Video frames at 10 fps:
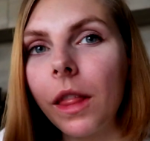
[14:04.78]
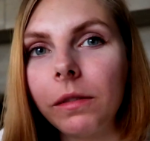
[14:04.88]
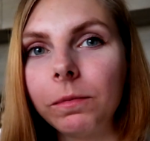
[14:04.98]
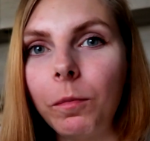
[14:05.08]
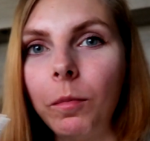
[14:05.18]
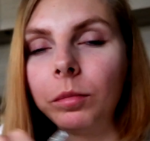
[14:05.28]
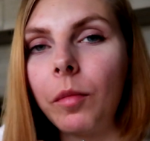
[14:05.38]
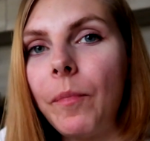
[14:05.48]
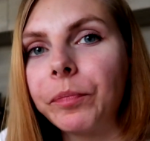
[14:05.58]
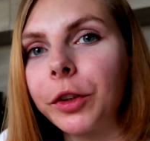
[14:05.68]
Есть.
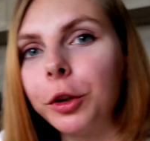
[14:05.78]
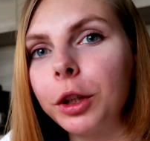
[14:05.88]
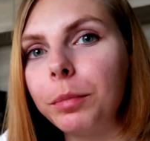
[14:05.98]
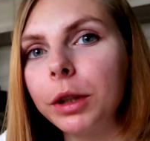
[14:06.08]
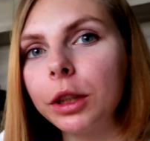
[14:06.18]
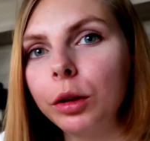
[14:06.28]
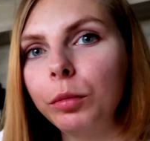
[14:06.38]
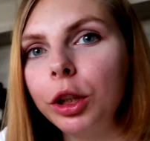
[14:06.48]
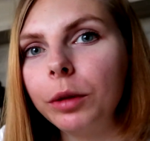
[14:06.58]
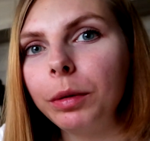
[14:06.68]
Ну, там
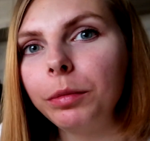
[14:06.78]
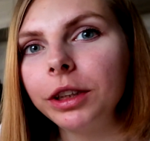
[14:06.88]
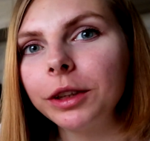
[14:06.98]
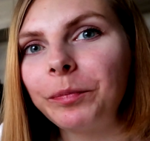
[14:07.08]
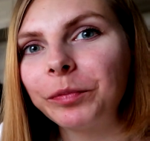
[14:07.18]
посудомойка помылась.